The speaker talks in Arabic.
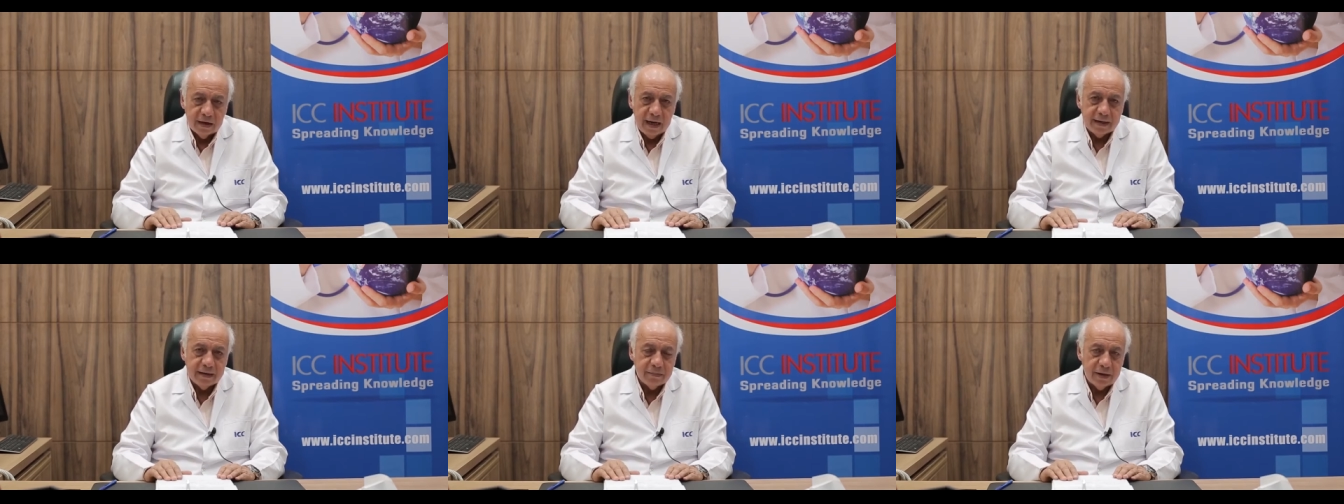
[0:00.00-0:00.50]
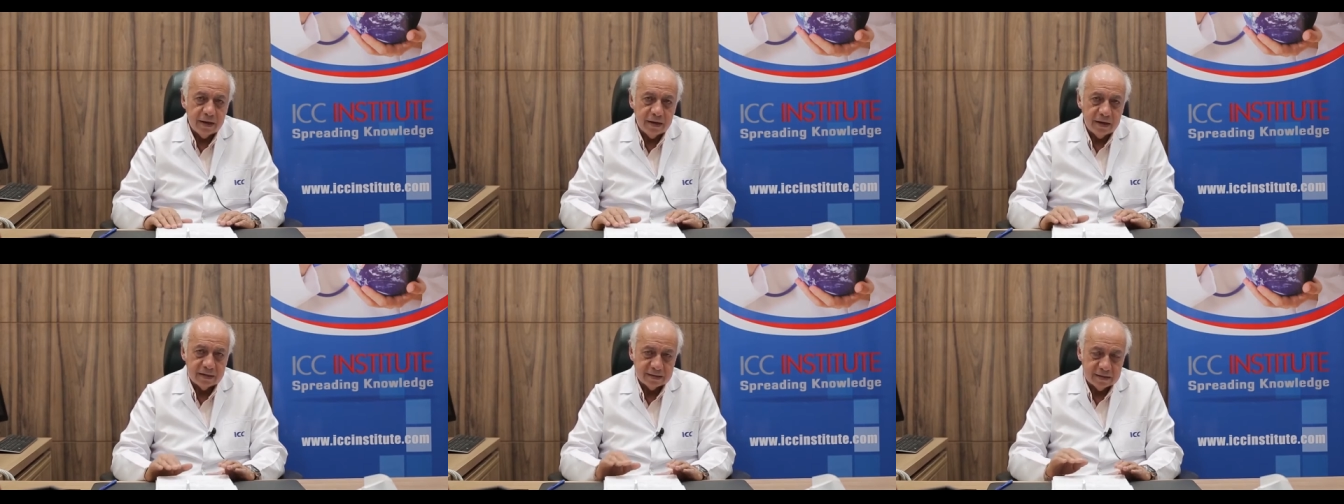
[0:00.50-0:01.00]

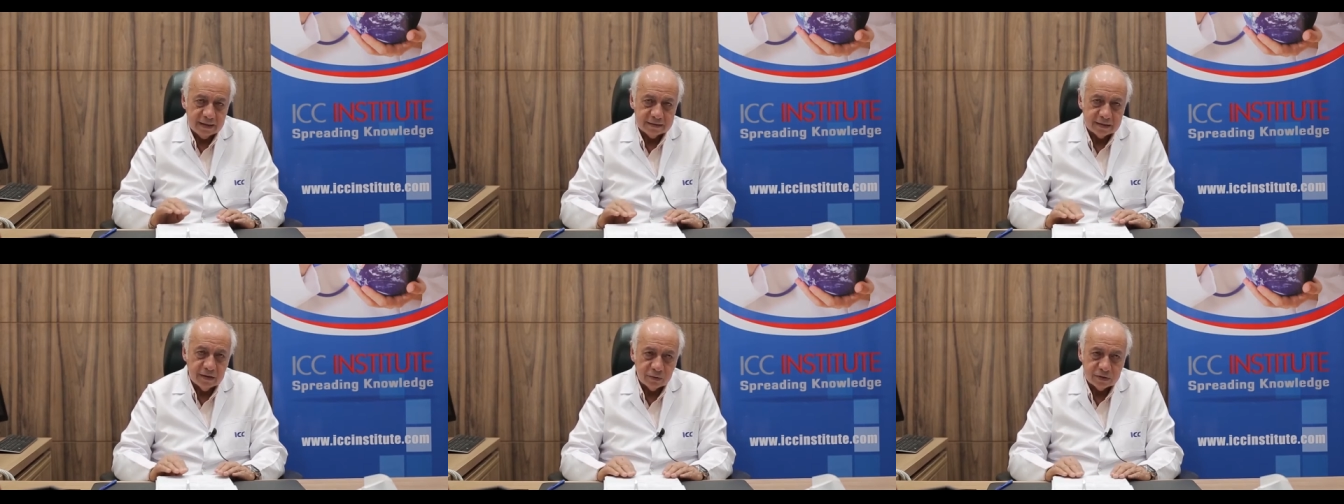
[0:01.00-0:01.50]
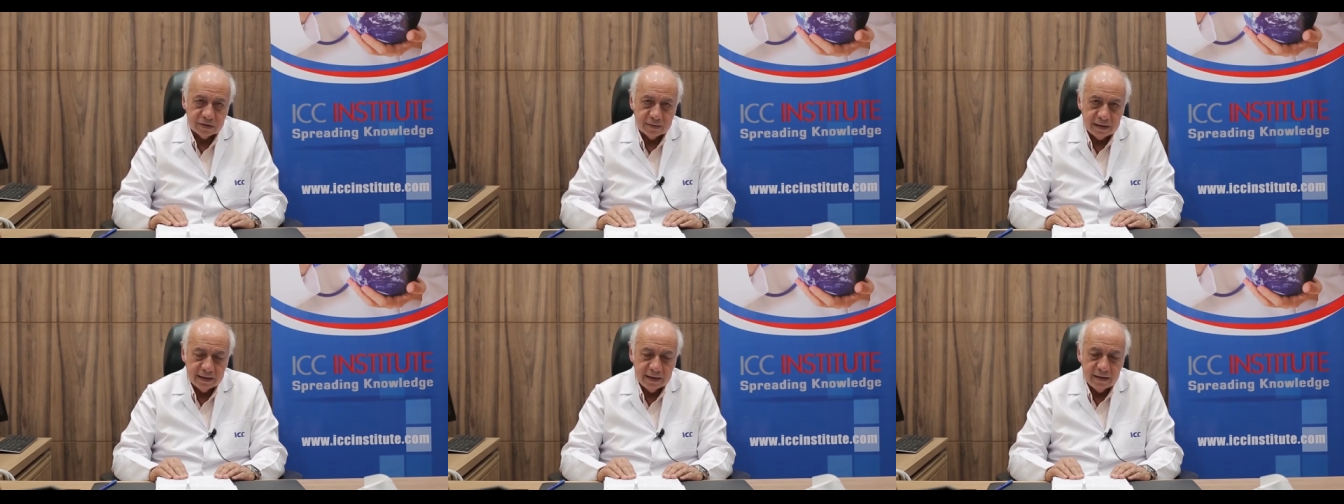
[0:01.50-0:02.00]
هيبقى الساعه 9 ونص
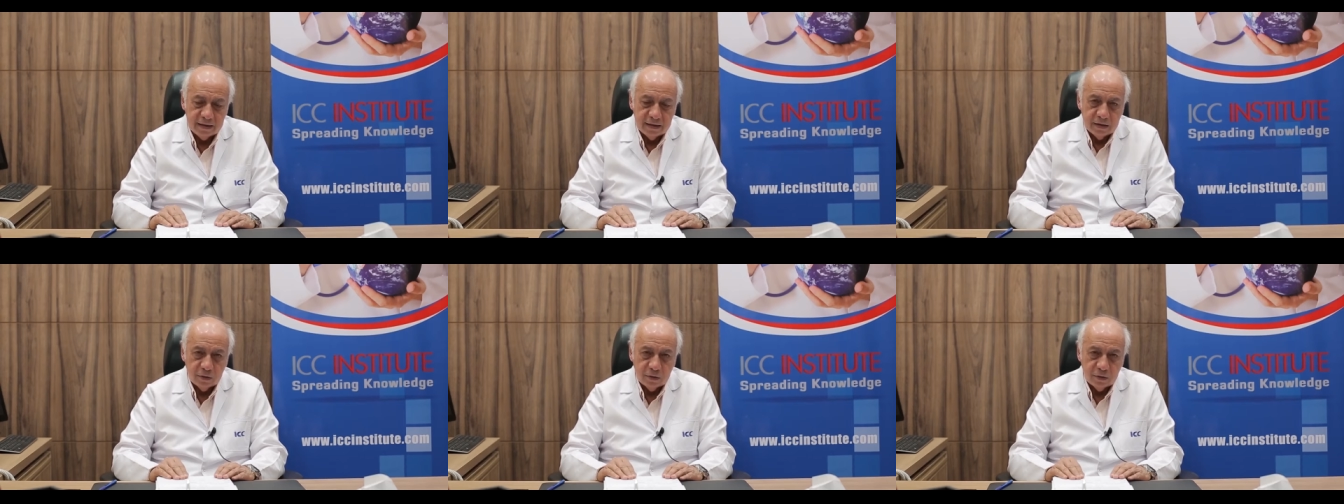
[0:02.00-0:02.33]
بالليل